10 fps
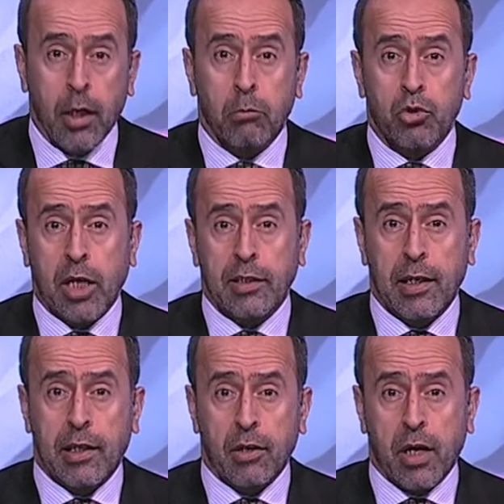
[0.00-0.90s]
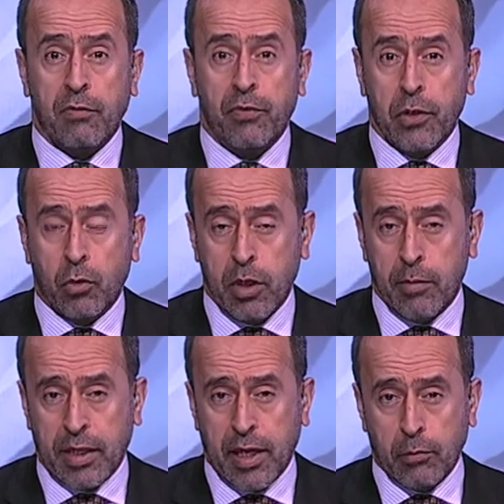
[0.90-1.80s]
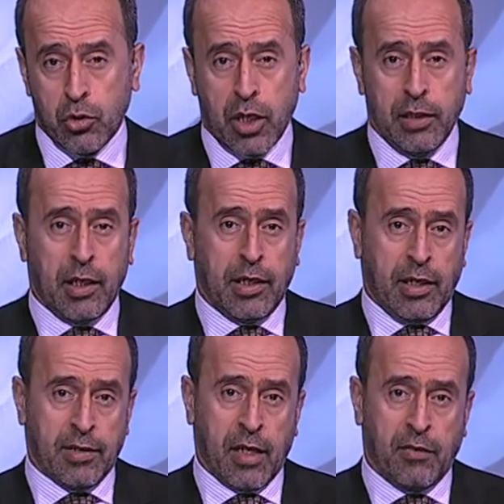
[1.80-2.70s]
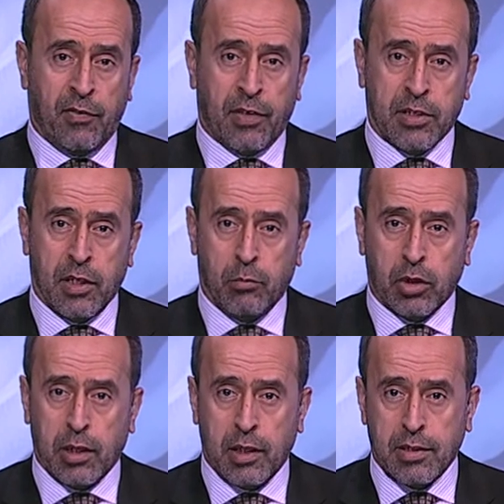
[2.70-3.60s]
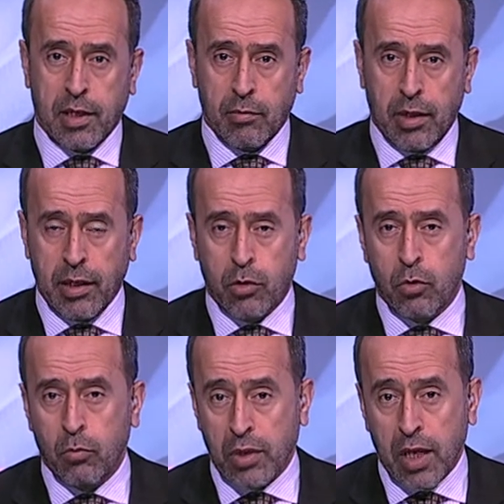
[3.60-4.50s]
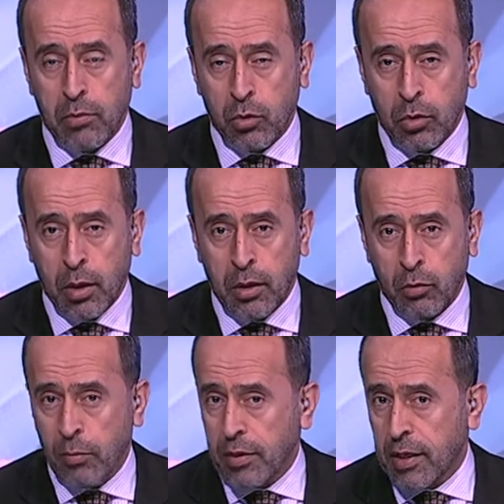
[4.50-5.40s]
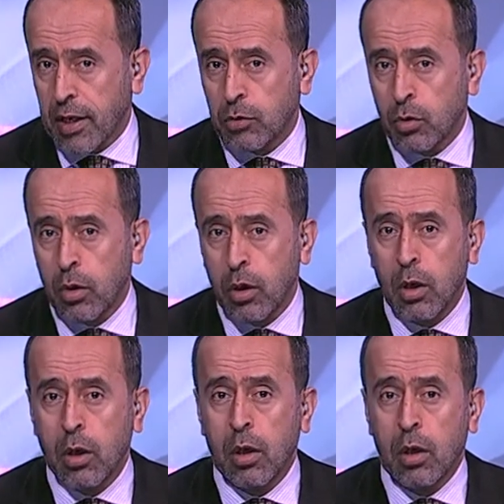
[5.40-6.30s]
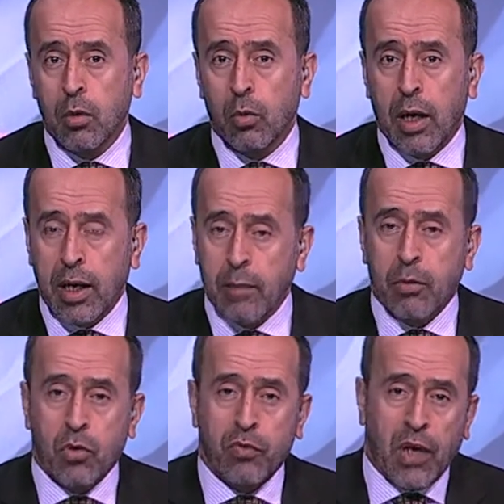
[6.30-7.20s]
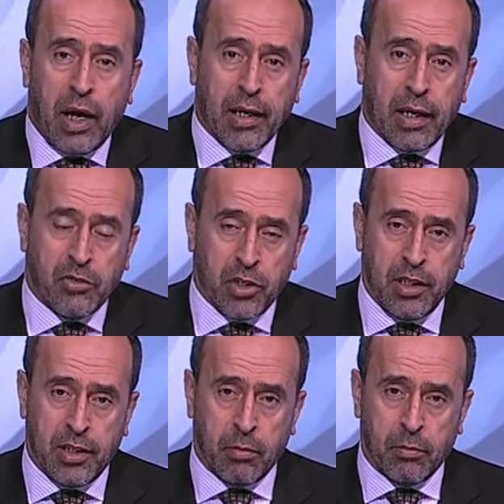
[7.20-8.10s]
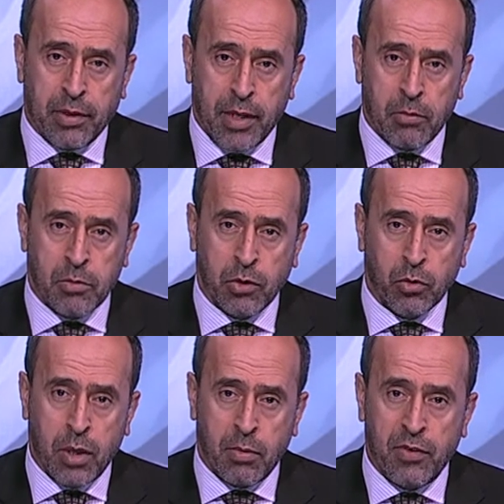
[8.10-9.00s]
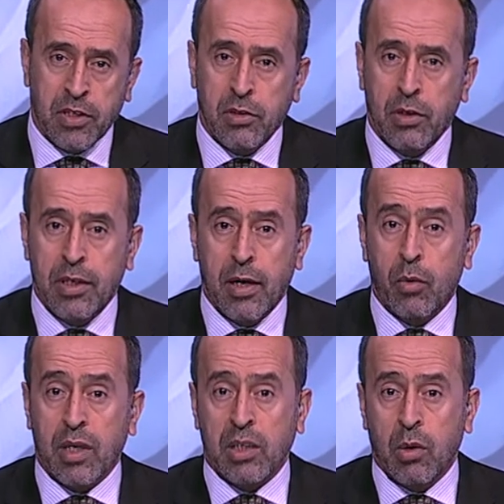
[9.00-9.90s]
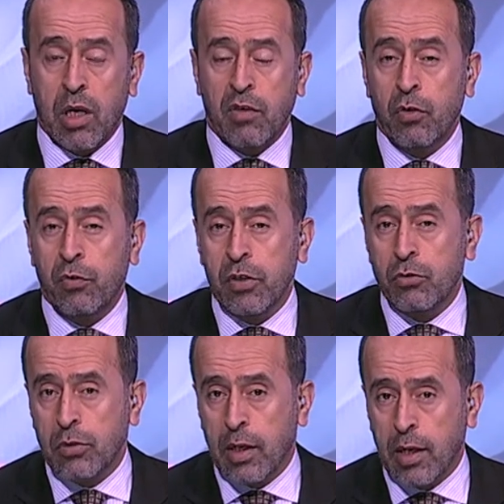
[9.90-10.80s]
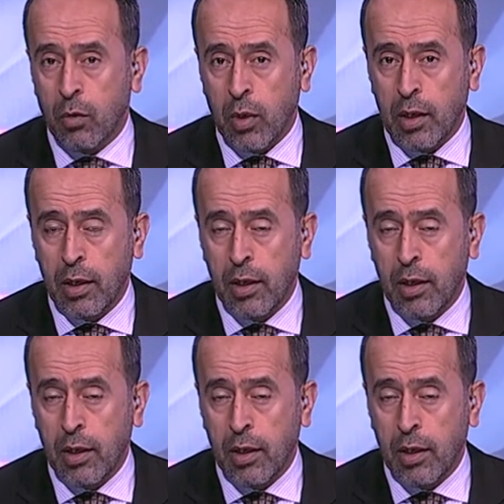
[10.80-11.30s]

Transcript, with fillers: مشاهدينا الكرام في كل مكان مشاهدينا الاعزاء في فلسطين المحتله السلام عليكم ورحمه الله وبركاته واهلا بكم في حلقه جديده من برنامج بانوراما فلسطينيه ونتوقف في جزئها الاول